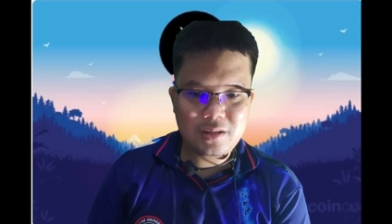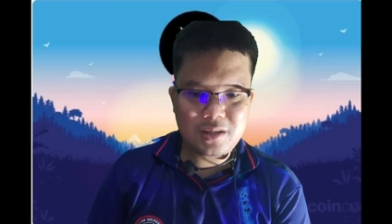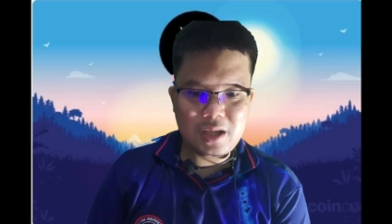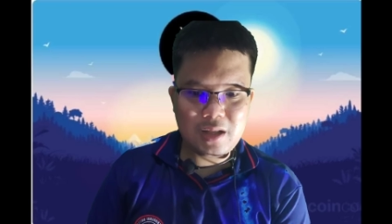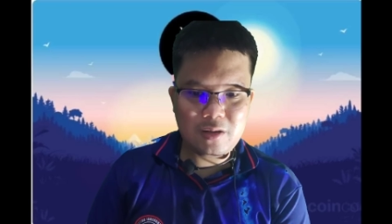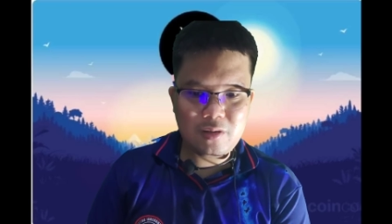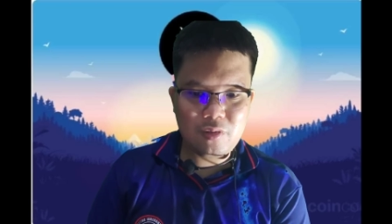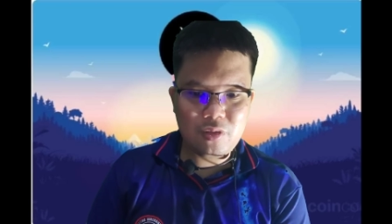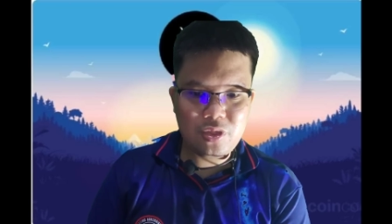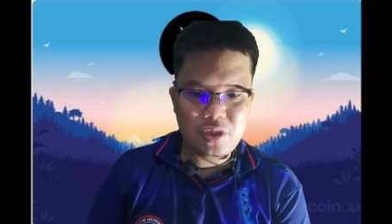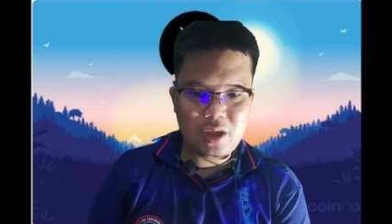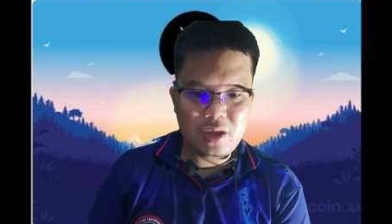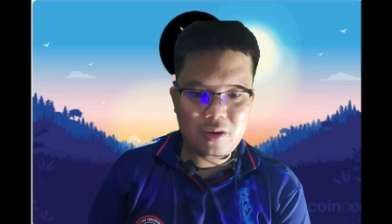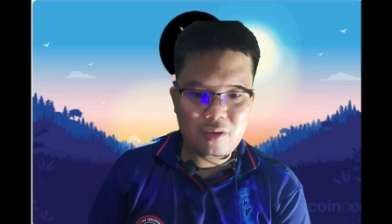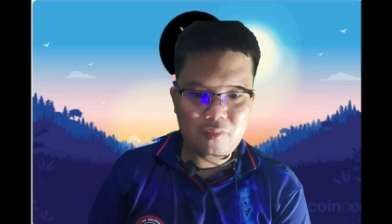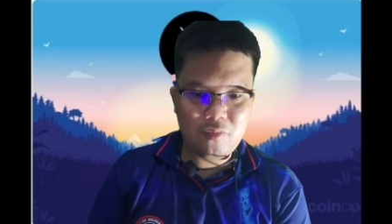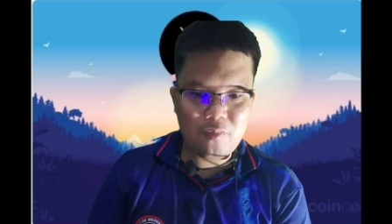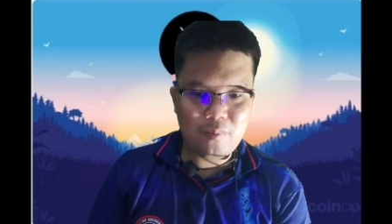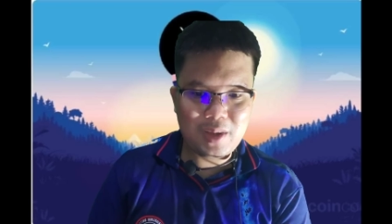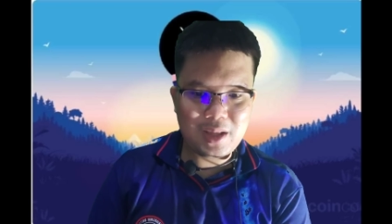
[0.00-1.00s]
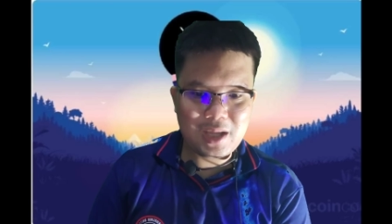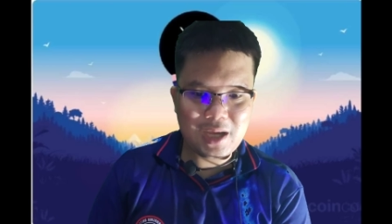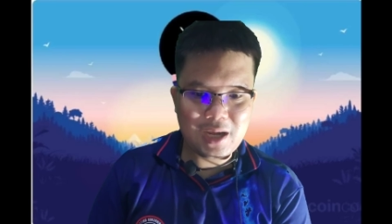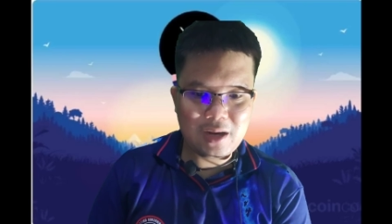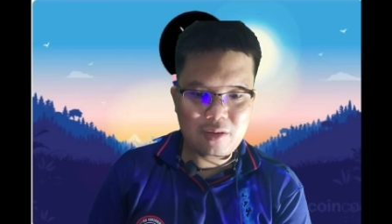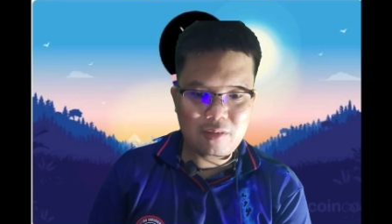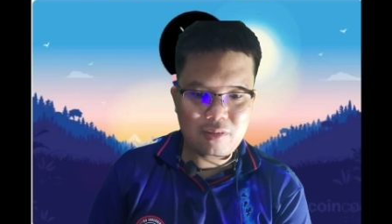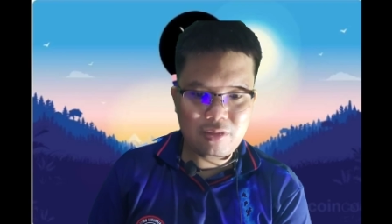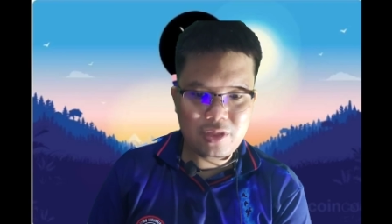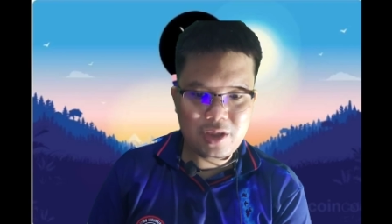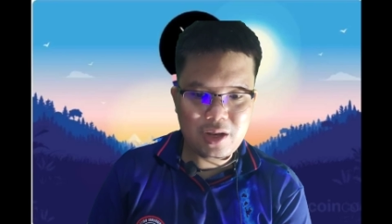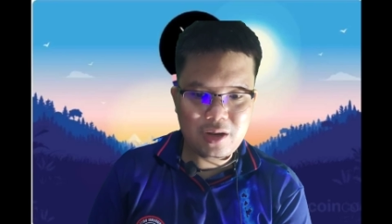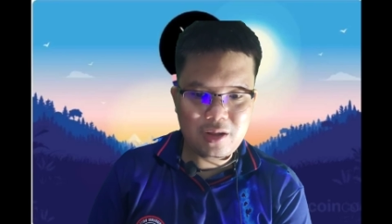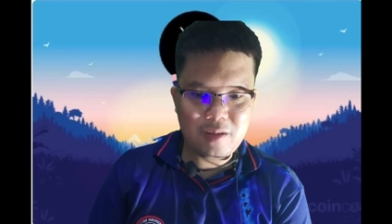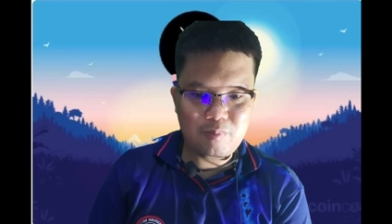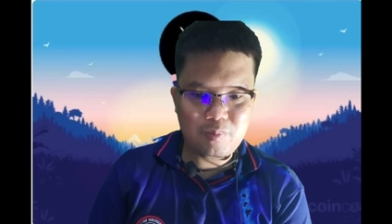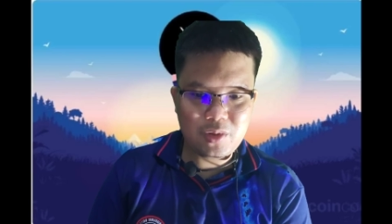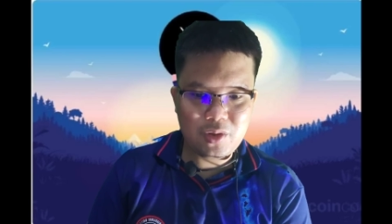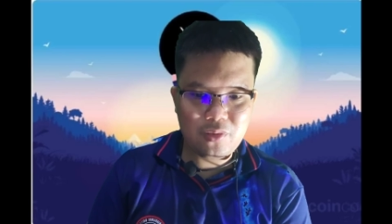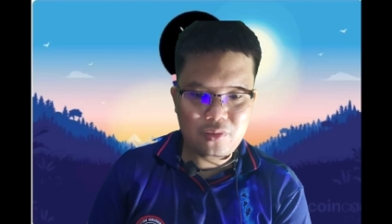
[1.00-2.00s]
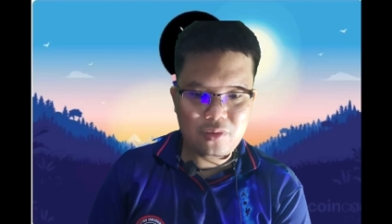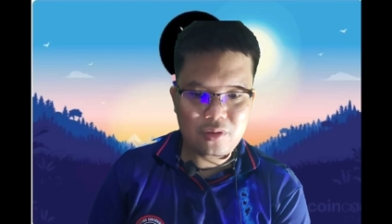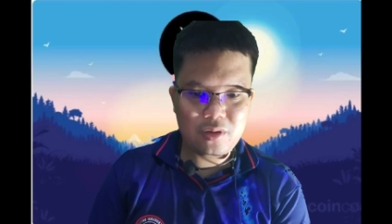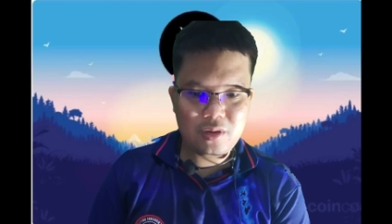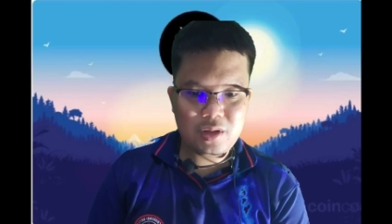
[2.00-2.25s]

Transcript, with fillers: เจ็ดจุดสี่ ของอุปทานของเซนคริปโต